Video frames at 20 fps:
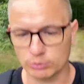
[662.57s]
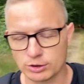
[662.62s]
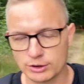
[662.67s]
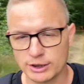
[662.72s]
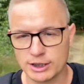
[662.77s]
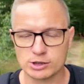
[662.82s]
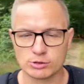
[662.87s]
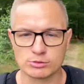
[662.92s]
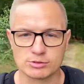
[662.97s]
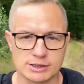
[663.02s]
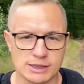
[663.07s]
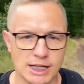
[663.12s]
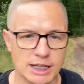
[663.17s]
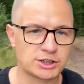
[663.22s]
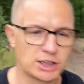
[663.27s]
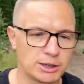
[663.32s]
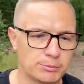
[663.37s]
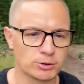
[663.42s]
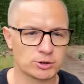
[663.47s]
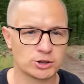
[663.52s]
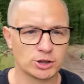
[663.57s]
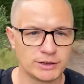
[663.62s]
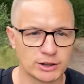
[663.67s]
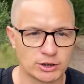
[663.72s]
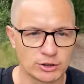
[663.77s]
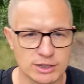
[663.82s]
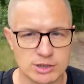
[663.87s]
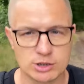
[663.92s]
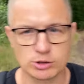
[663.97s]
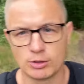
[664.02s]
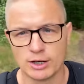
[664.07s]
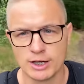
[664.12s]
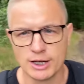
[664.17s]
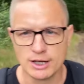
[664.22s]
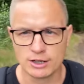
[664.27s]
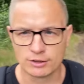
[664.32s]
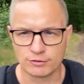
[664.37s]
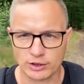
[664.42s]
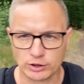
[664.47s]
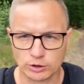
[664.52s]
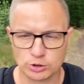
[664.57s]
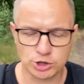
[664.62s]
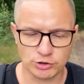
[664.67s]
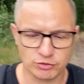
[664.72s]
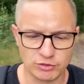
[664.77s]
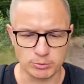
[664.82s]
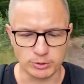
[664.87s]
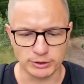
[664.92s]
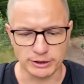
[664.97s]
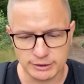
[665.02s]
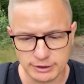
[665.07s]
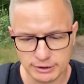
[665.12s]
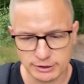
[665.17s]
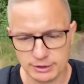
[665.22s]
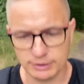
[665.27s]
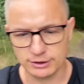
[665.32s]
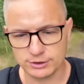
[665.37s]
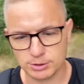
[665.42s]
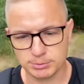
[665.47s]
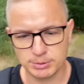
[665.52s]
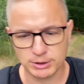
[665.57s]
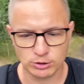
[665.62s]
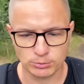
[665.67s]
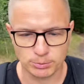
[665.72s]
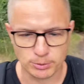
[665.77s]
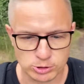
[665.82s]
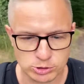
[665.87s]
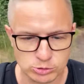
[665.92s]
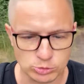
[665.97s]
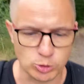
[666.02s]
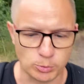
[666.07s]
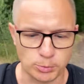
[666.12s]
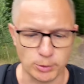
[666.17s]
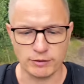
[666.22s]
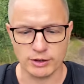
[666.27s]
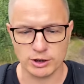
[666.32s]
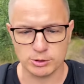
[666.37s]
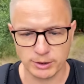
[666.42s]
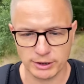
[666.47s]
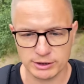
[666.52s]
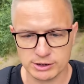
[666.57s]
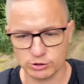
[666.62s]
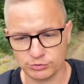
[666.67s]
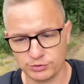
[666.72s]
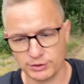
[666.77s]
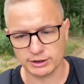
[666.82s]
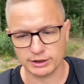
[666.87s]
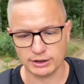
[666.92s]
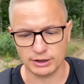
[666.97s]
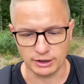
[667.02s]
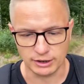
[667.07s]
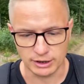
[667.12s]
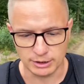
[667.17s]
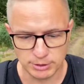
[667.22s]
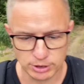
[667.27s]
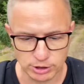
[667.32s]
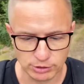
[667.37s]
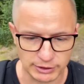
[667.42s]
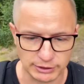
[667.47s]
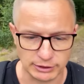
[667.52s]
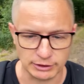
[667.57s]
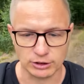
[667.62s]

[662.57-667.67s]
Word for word: To nie są znaczki pocztowe, to nie są wartościowe monety, żeby to po prostu kupować, bo jest to oferta limitowana.